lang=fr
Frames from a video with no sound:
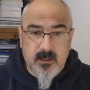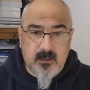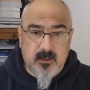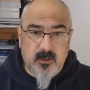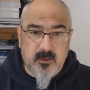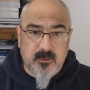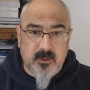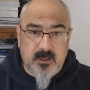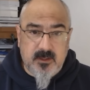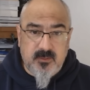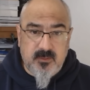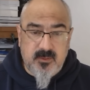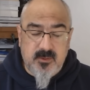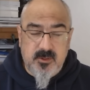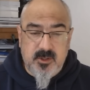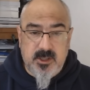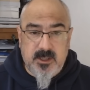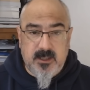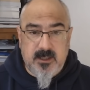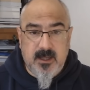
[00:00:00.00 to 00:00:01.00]
camps de
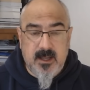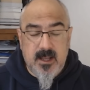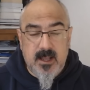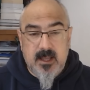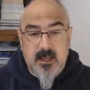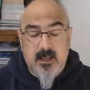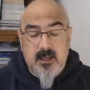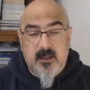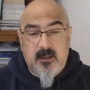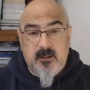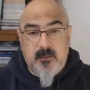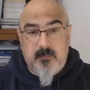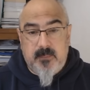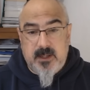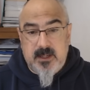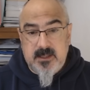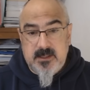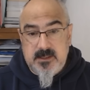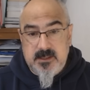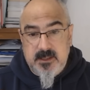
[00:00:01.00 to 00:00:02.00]
réfugiés euh,
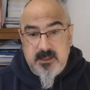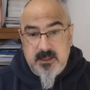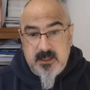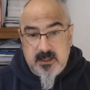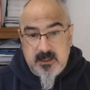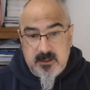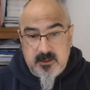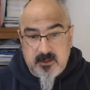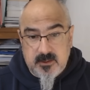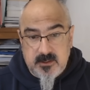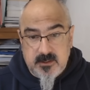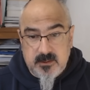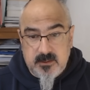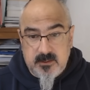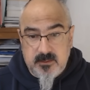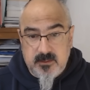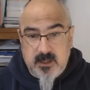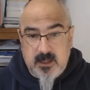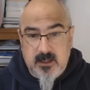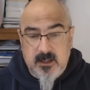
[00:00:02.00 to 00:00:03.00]
palestiniens, que ce
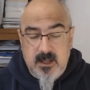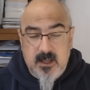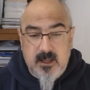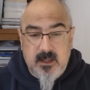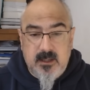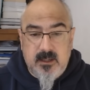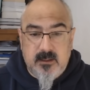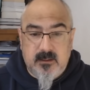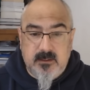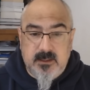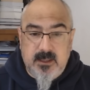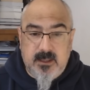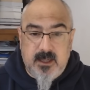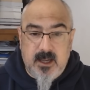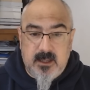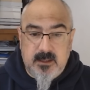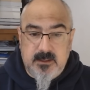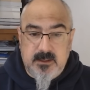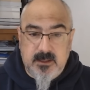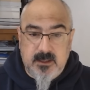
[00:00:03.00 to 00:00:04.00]
soit euh, des
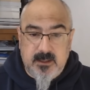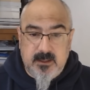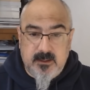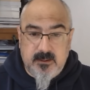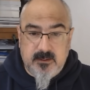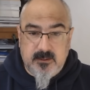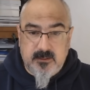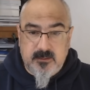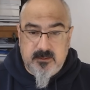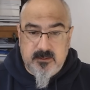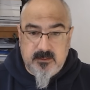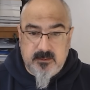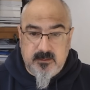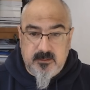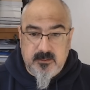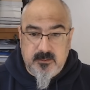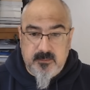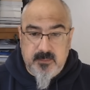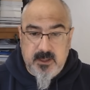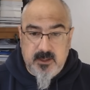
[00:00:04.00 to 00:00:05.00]
quartiers euh,
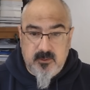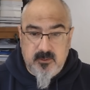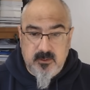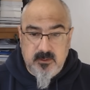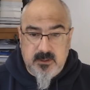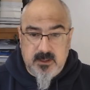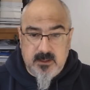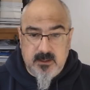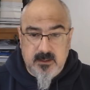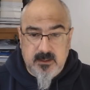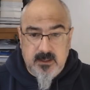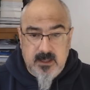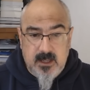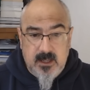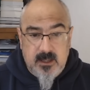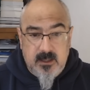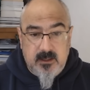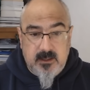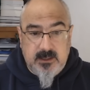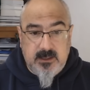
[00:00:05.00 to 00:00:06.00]
de, Beyrouth, hein.
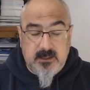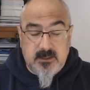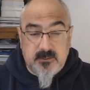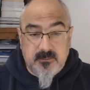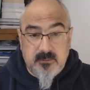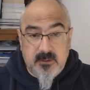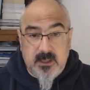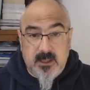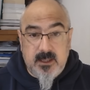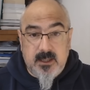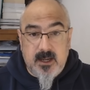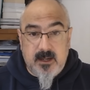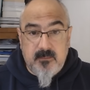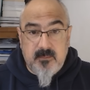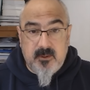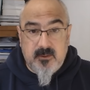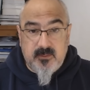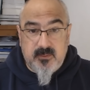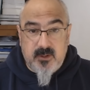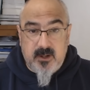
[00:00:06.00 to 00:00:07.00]
ils ont
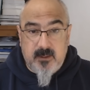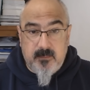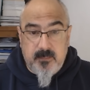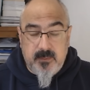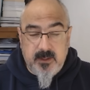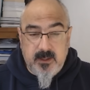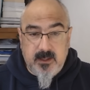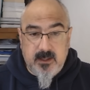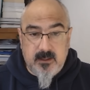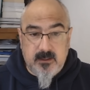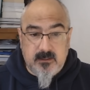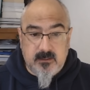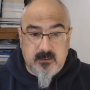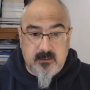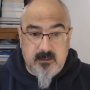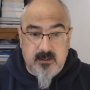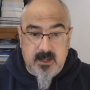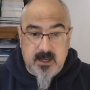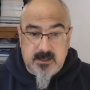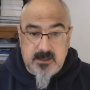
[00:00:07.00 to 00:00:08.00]
également frappé
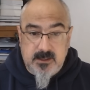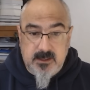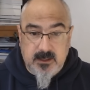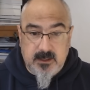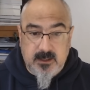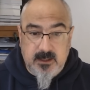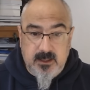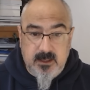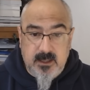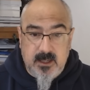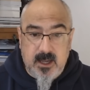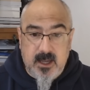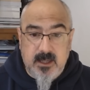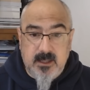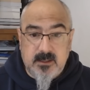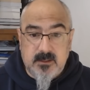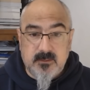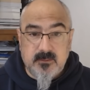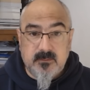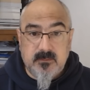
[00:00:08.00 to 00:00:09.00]
la Syrie et
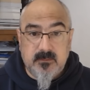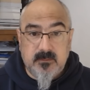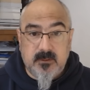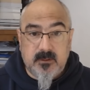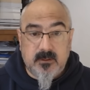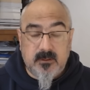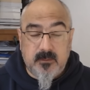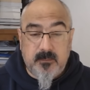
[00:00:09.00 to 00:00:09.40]
ils ont,